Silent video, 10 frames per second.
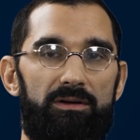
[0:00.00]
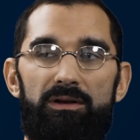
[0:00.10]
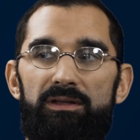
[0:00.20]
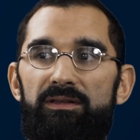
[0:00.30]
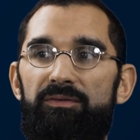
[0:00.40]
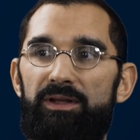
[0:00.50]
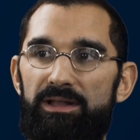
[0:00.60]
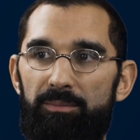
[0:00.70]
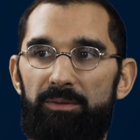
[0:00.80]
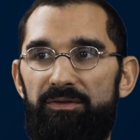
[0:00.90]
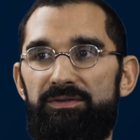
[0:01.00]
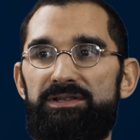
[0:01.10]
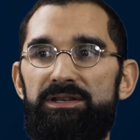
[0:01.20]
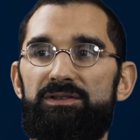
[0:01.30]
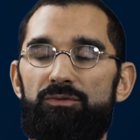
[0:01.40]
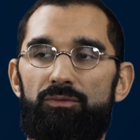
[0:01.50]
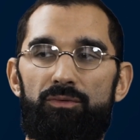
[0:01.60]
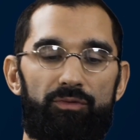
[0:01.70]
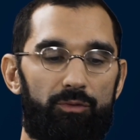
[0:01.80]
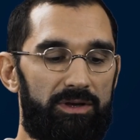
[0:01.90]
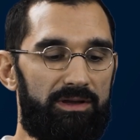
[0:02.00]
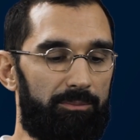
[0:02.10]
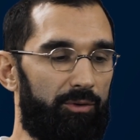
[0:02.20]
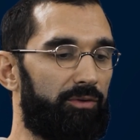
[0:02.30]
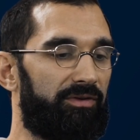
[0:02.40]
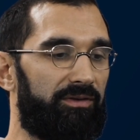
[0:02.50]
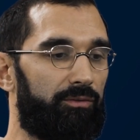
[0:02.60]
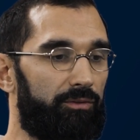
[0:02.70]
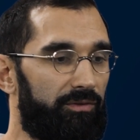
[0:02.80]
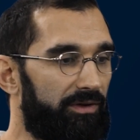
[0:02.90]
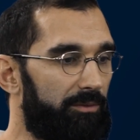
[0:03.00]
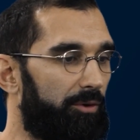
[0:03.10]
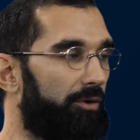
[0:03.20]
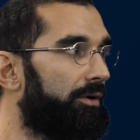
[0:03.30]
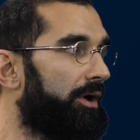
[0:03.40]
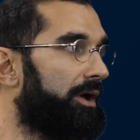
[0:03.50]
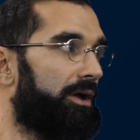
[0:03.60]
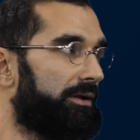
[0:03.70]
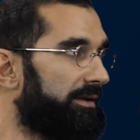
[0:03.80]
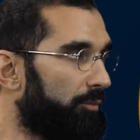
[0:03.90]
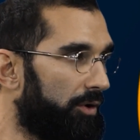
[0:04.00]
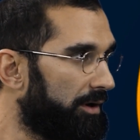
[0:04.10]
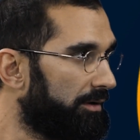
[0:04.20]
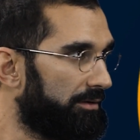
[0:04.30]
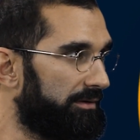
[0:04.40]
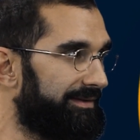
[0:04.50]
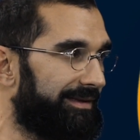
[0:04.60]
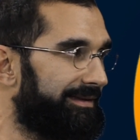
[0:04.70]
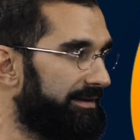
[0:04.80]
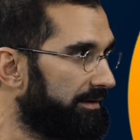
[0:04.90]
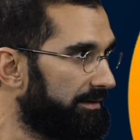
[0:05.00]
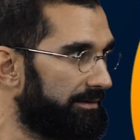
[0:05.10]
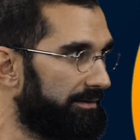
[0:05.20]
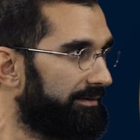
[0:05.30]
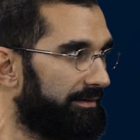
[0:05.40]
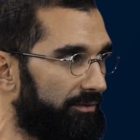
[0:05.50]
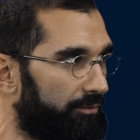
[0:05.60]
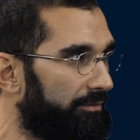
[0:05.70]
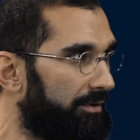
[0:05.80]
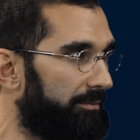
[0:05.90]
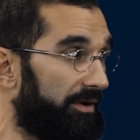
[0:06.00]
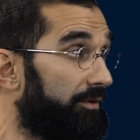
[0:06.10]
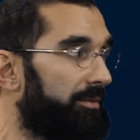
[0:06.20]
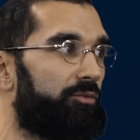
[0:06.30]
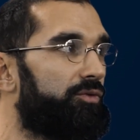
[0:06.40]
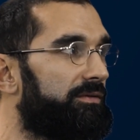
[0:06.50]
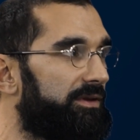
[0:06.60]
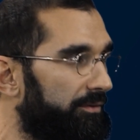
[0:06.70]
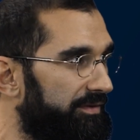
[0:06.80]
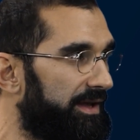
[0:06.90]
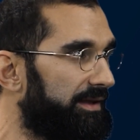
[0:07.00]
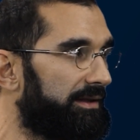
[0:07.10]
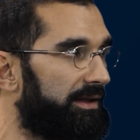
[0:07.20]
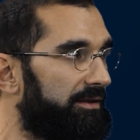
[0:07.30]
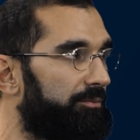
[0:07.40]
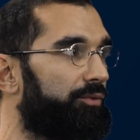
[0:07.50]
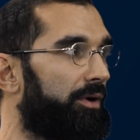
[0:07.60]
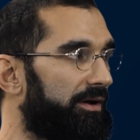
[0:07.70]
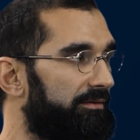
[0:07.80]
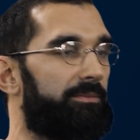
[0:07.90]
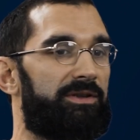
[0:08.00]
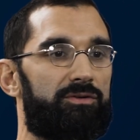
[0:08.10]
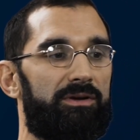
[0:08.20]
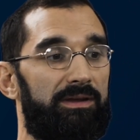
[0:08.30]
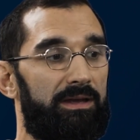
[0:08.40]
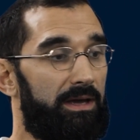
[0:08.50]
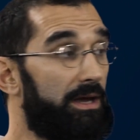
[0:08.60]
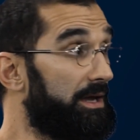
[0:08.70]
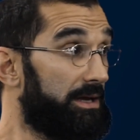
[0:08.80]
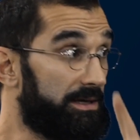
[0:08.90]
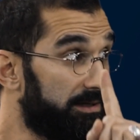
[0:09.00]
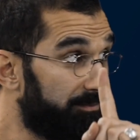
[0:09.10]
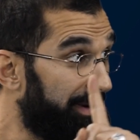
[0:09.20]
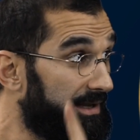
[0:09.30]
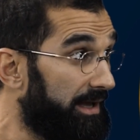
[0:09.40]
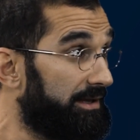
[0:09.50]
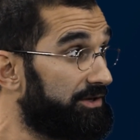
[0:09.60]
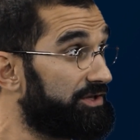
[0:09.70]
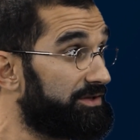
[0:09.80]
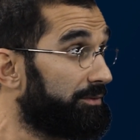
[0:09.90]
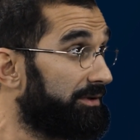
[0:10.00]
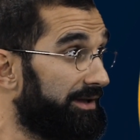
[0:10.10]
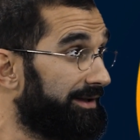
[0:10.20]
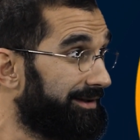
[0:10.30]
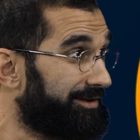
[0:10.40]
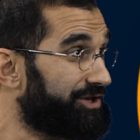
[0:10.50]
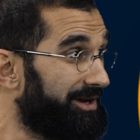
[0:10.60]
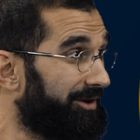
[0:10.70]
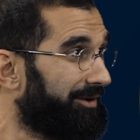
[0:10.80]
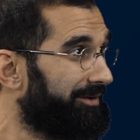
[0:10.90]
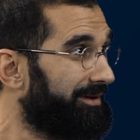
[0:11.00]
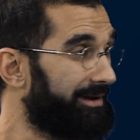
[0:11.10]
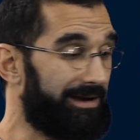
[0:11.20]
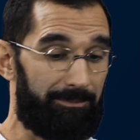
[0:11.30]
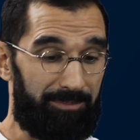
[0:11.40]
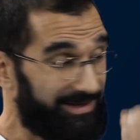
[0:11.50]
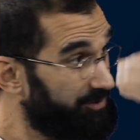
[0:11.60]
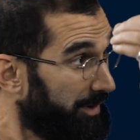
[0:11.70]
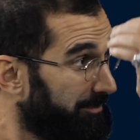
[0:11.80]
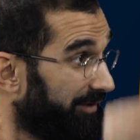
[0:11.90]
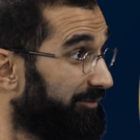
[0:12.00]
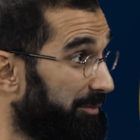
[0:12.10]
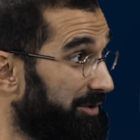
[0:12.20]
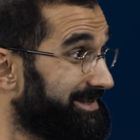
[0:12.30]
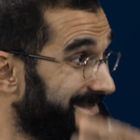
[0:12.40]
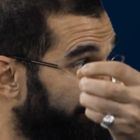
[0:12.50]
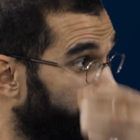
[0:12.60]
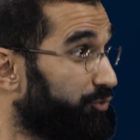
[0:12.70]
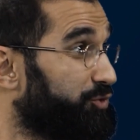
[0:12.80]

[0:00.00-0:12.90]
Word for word: les effets de la prépa physique sont le fruit d'un processus qui prend des mois, des années, des saisons, mm. parfois même une vie entière d'athlète pour arriver à maturité. Ce n'est pas le cas de la gestion de la chaleur. L'impact sur la performance, c'est tout